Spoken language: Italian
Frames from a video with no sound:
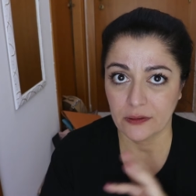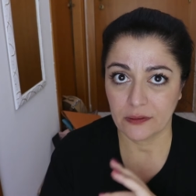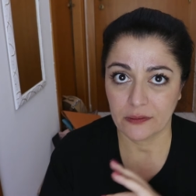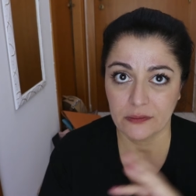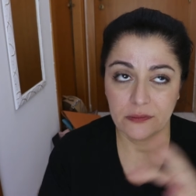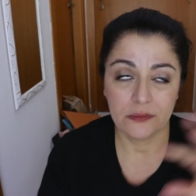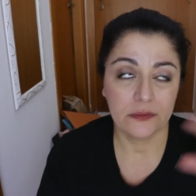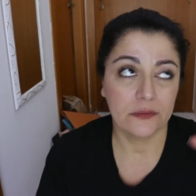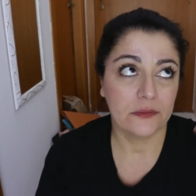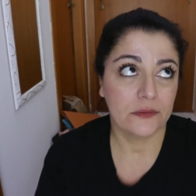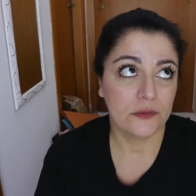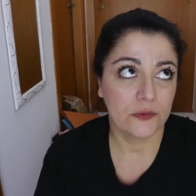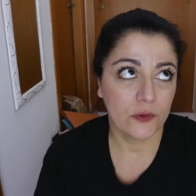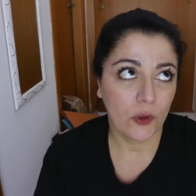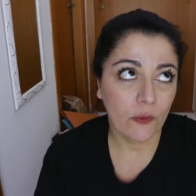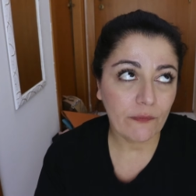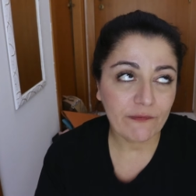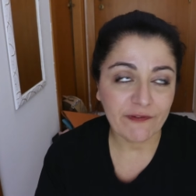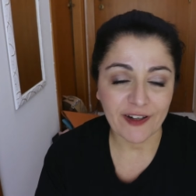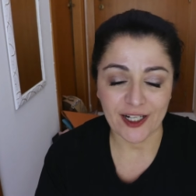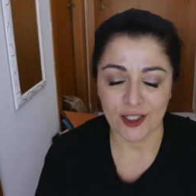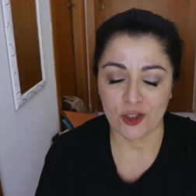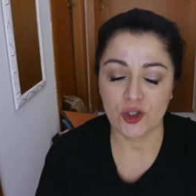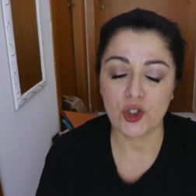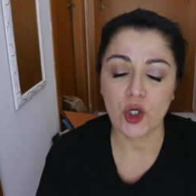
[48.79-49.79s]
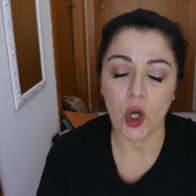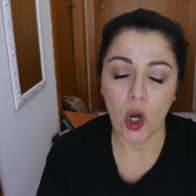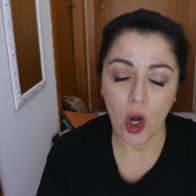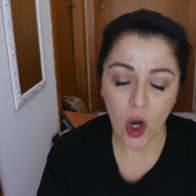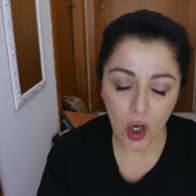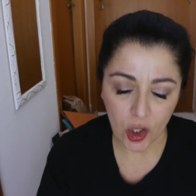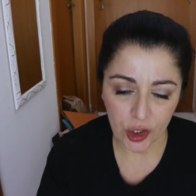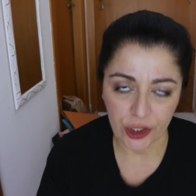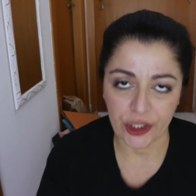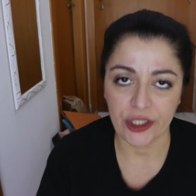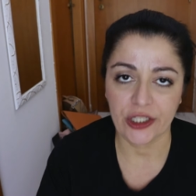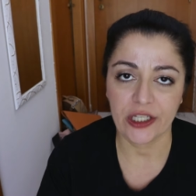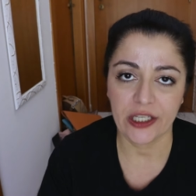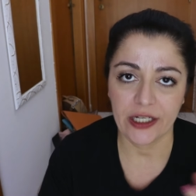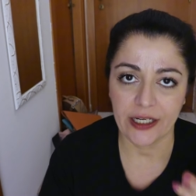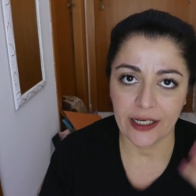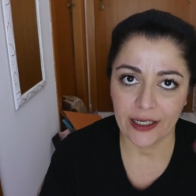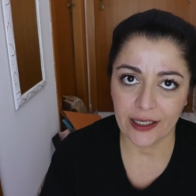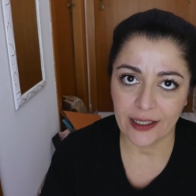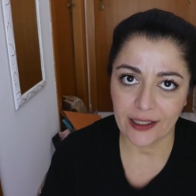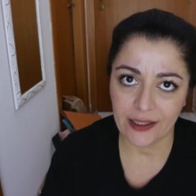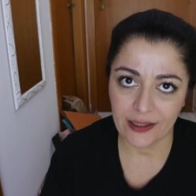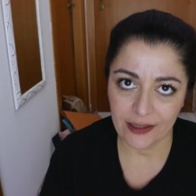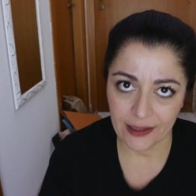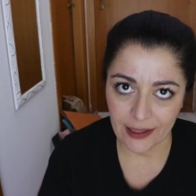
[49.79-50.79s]
eh, non faccio
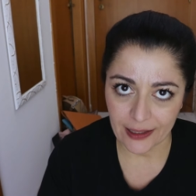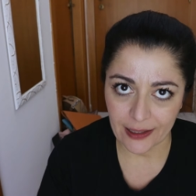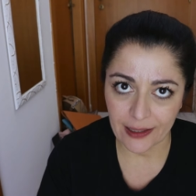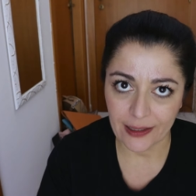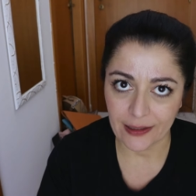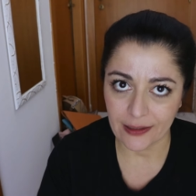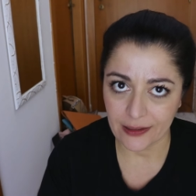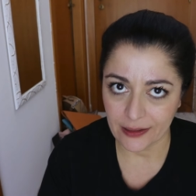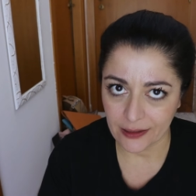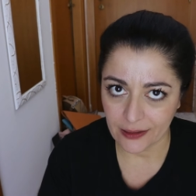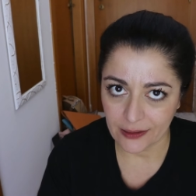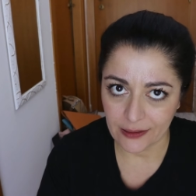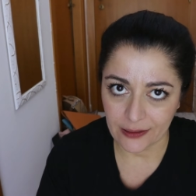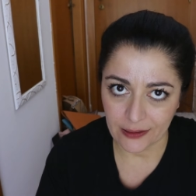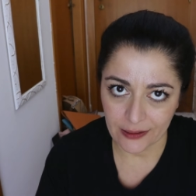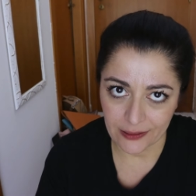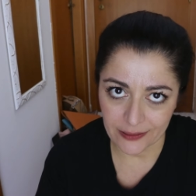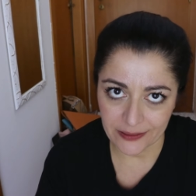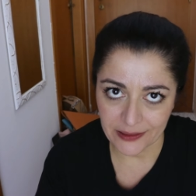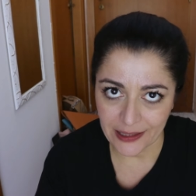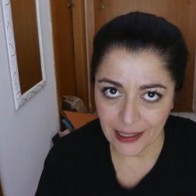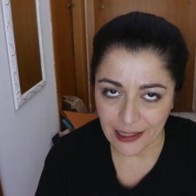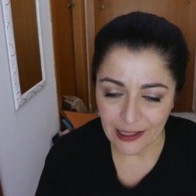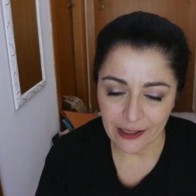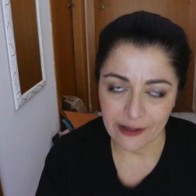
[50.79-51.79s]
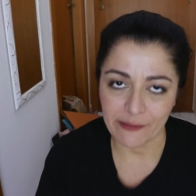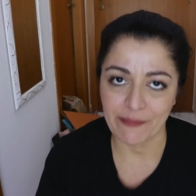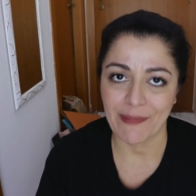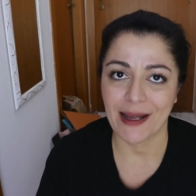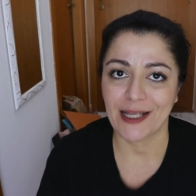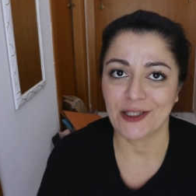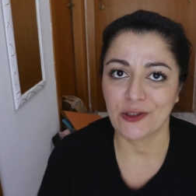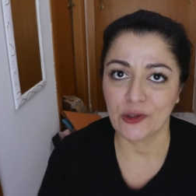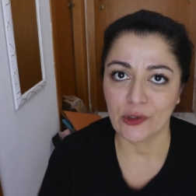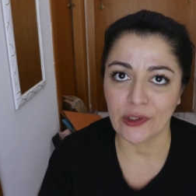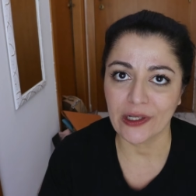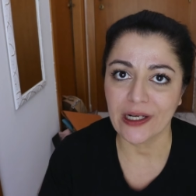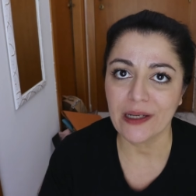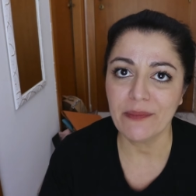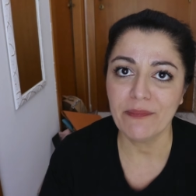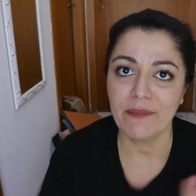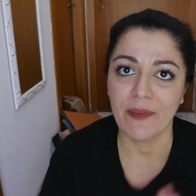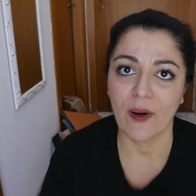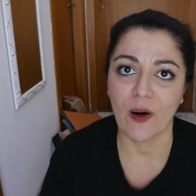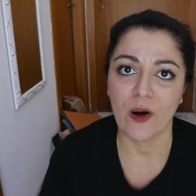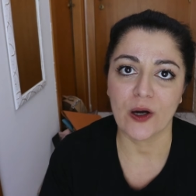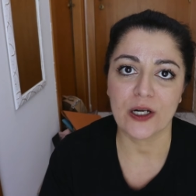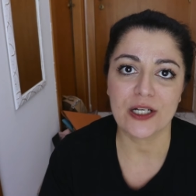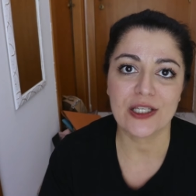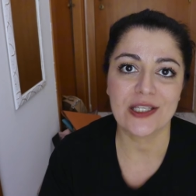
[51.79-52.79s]
ordine nel, nell'armadio delle
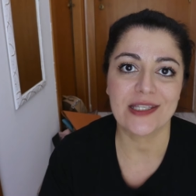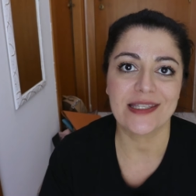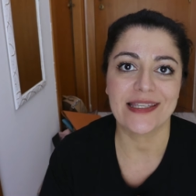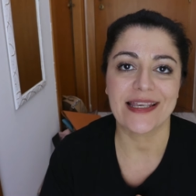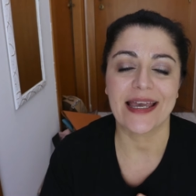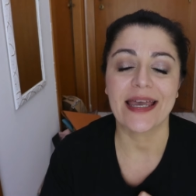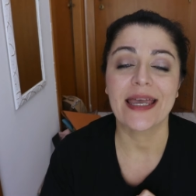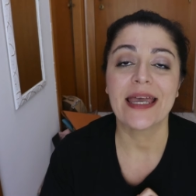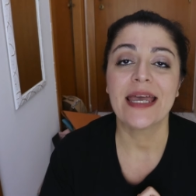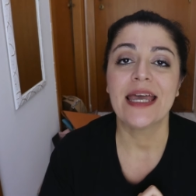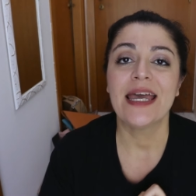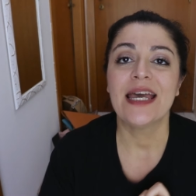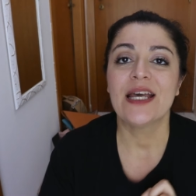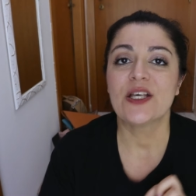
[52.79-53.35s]
borse,